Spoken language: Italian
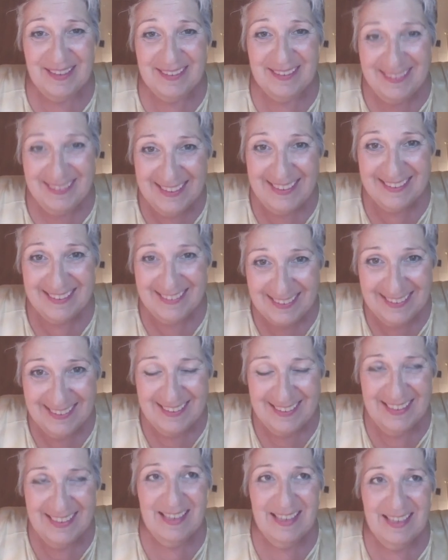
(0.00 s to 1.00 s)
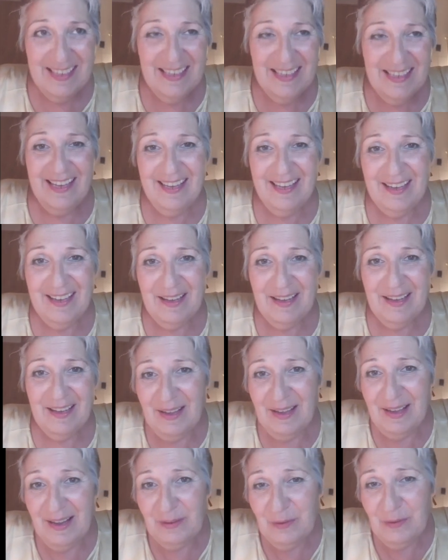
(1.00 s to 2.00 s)
che sì, che sì.
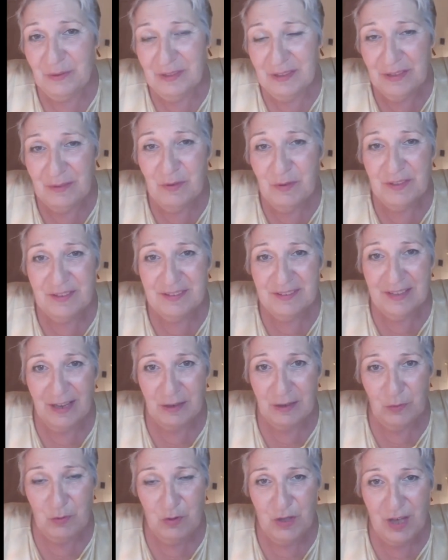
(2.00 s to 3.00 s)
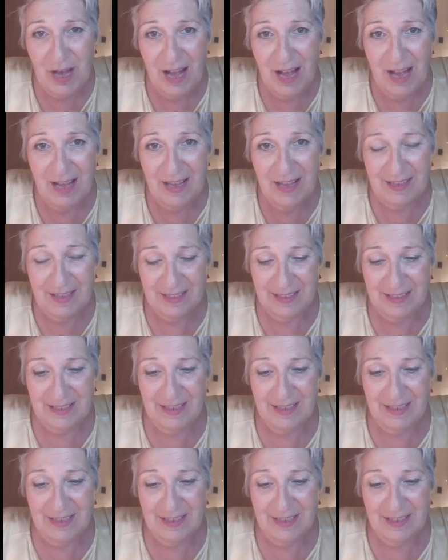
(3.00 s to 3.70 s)
E alcuni di voi sanno già